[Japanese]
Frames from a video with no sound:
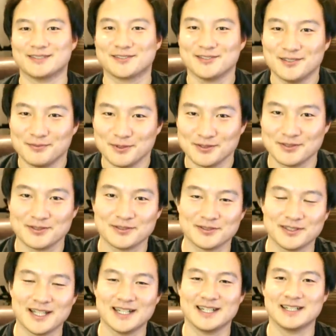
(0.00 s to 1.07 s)
スノーボードのこと
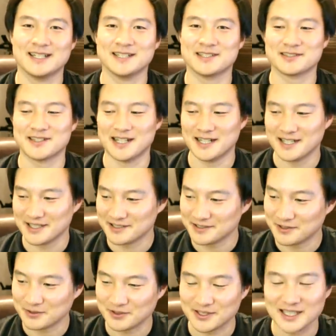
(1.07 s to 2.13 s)
を年がら年中考えるっ
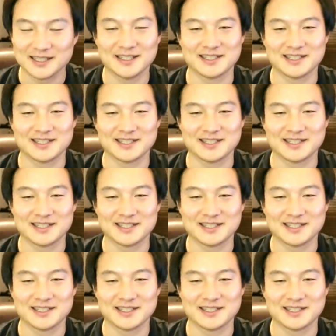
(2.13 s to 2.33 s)
てことになっ